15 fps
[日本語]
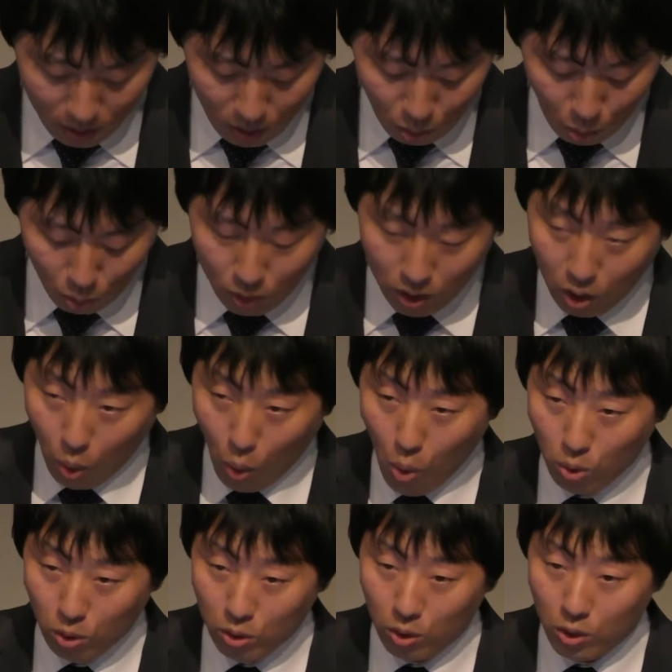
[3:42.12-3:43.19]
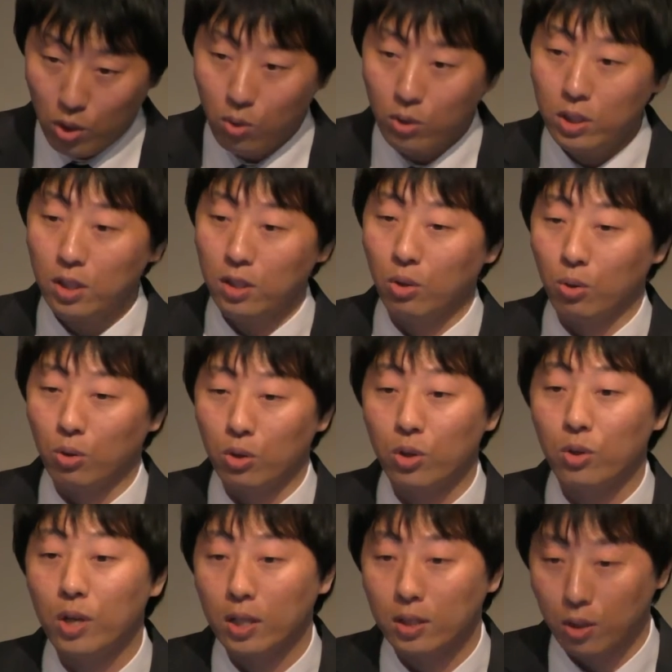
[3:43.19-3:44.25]
特に多くの日本人の
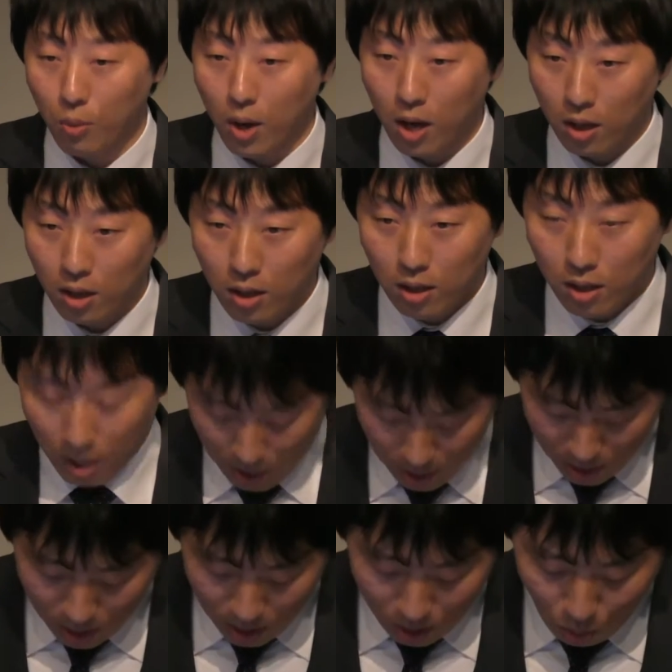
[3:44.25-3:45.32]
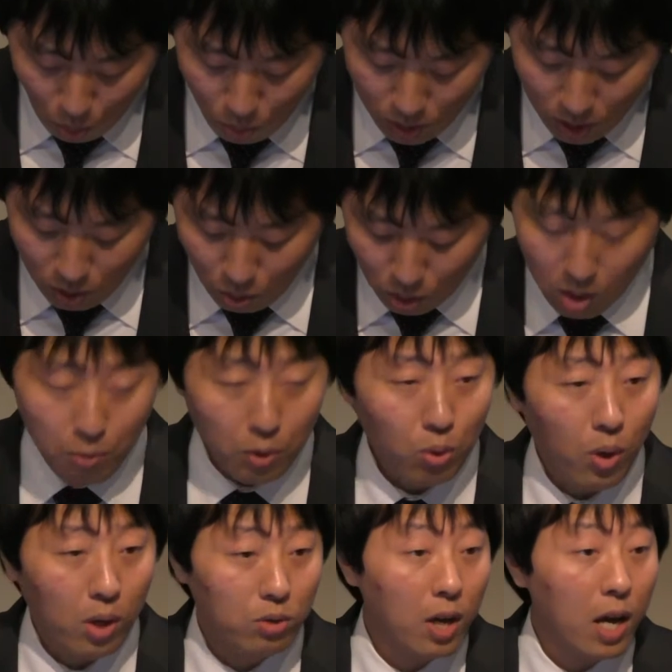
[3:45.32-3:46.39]
留学生は、本人の規模と
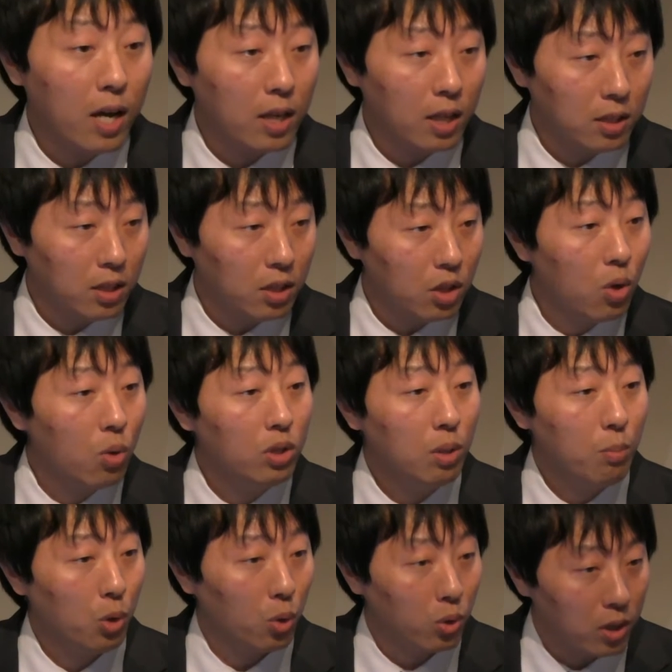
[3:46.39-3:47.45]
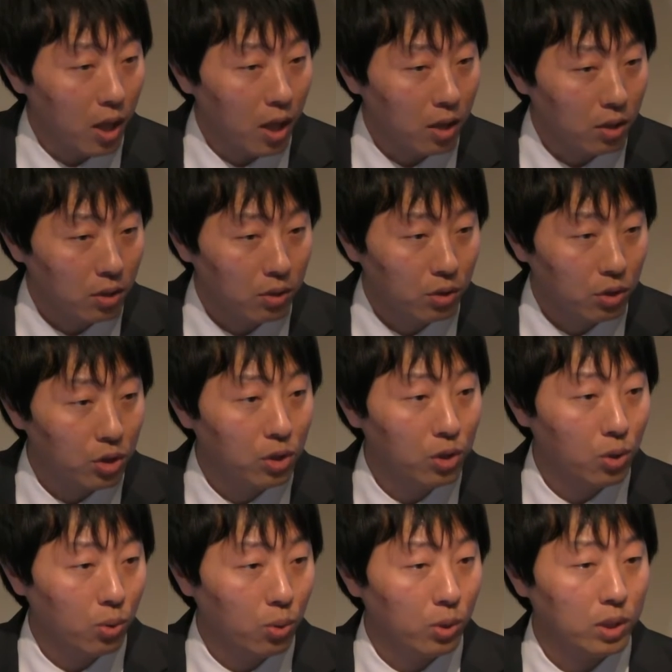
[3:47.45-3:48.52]
は裏腹に日本に戻って就
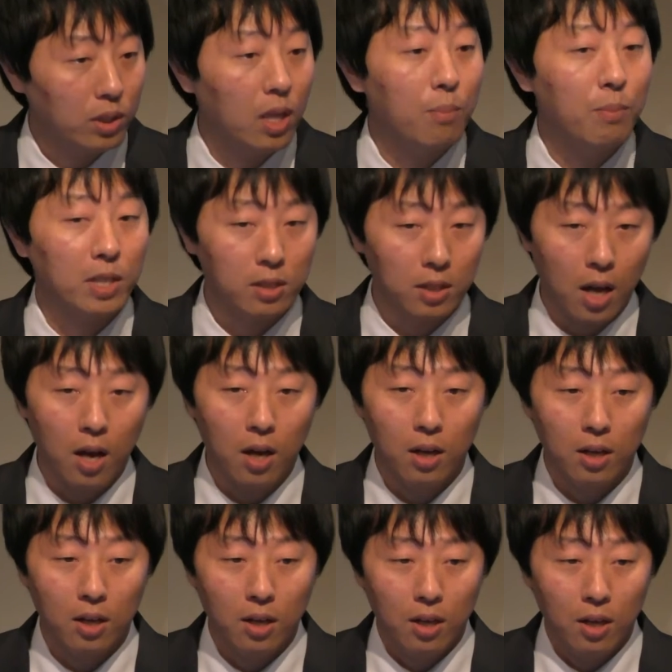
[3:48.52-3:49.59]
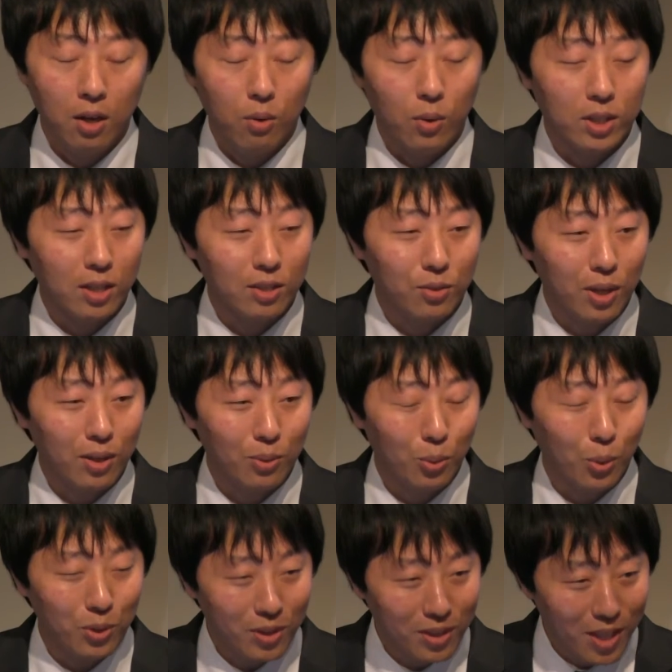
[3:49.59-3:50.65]
職をしていますが、私は
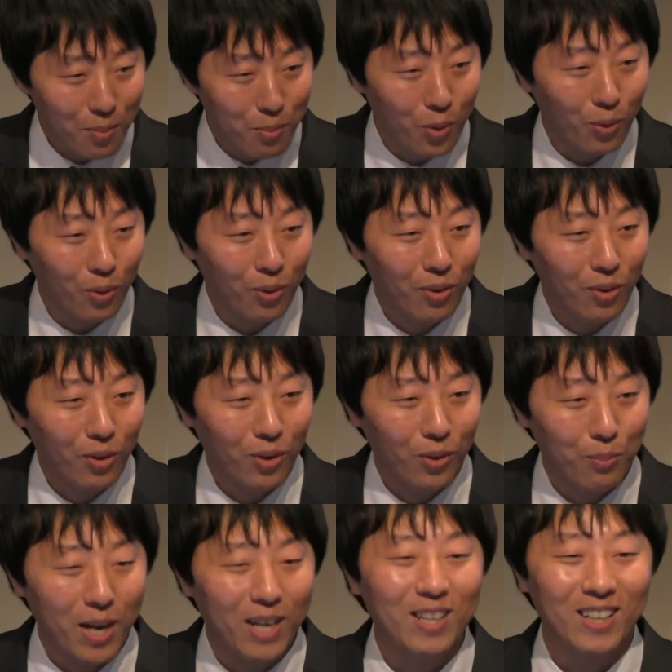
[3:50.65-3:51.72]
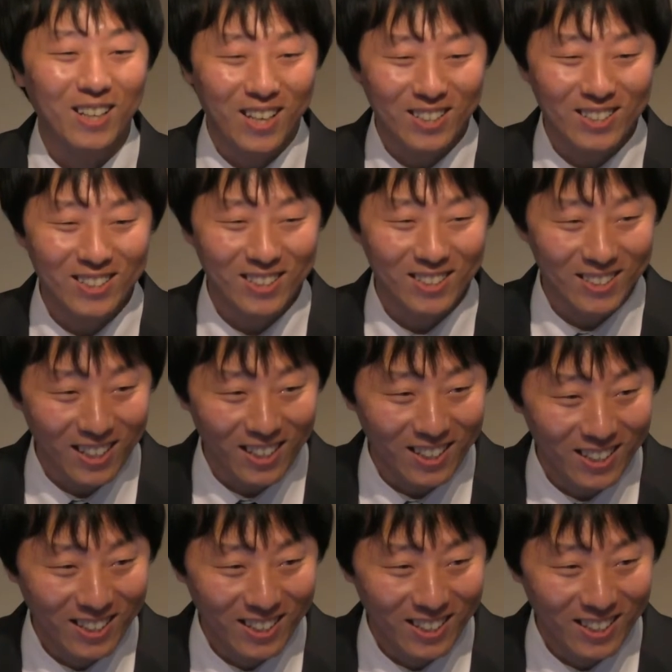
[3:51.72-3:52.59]
とっても稀なケースですね。